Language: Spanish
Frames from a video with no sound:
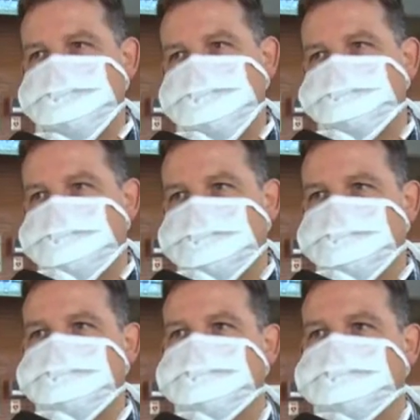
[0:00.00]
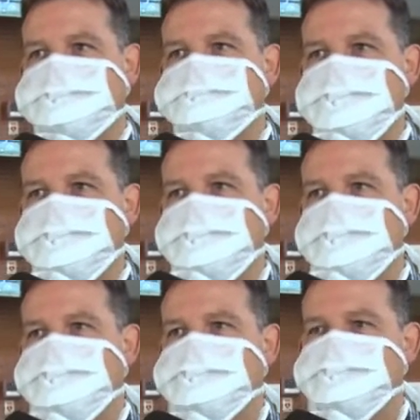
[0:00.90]
y la partida
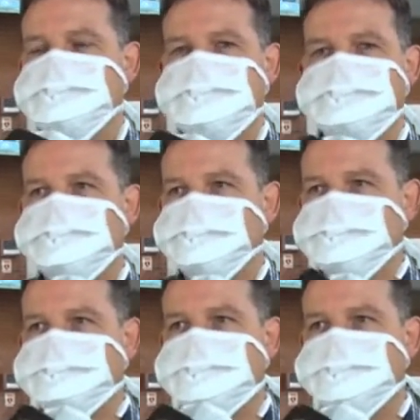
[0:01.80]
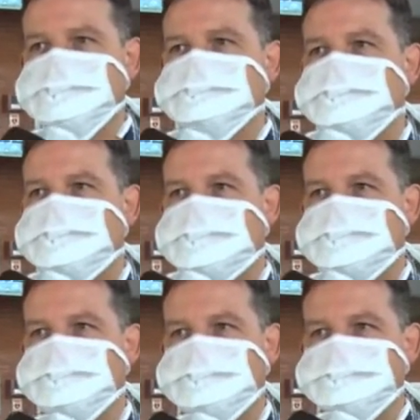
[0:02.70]
también con gente de otras provincias
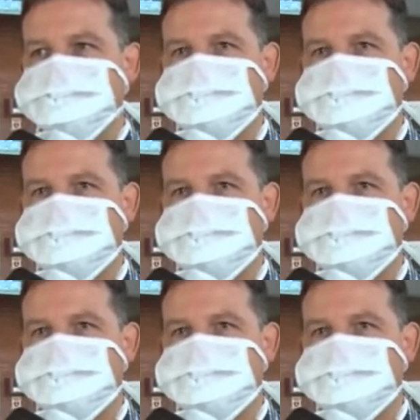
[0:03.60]
para que puedan